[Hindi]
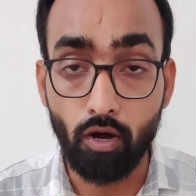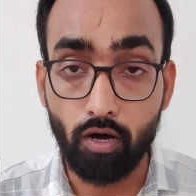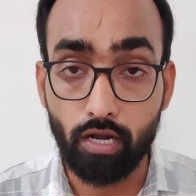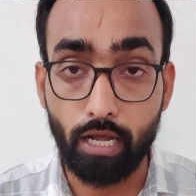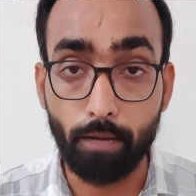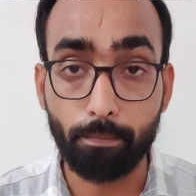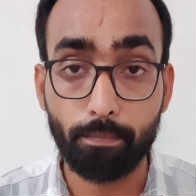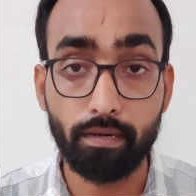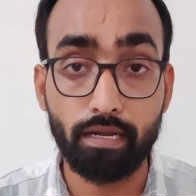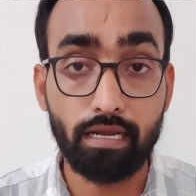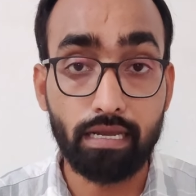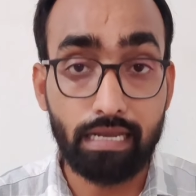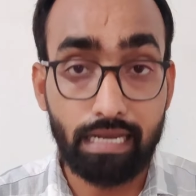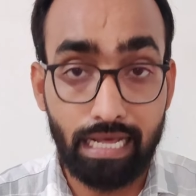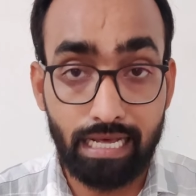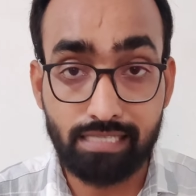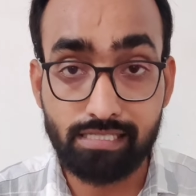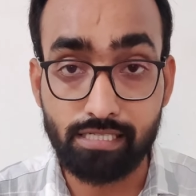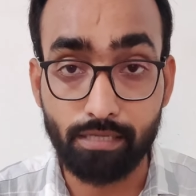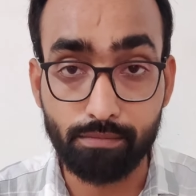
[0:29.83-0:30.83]
और आपने
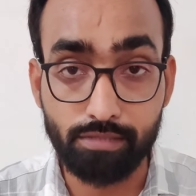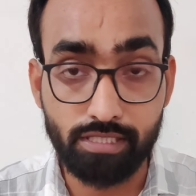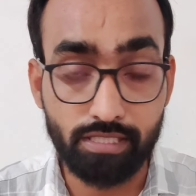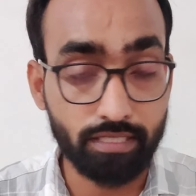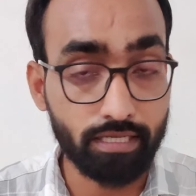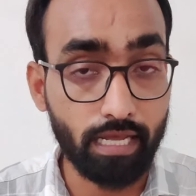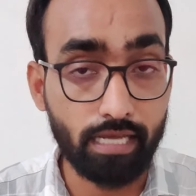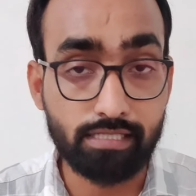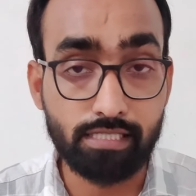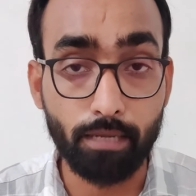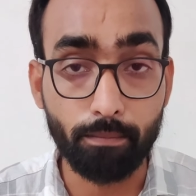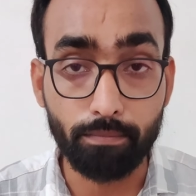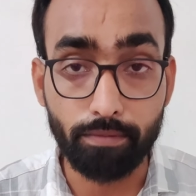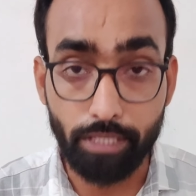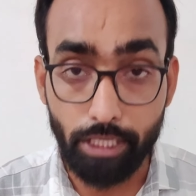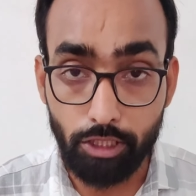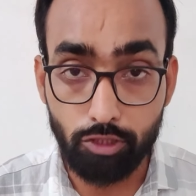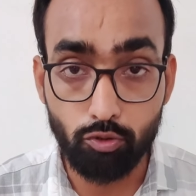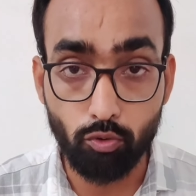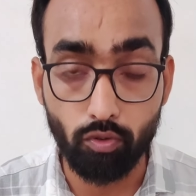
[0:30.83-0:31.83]
लास्ट सेमेस्टर की एग्जाम
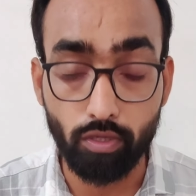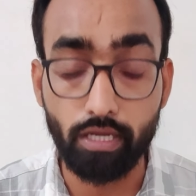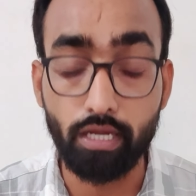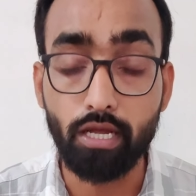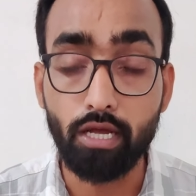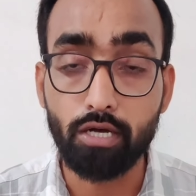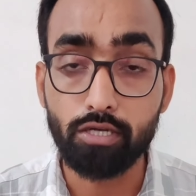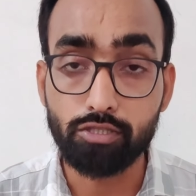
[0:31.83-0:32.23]
दे चुके हैं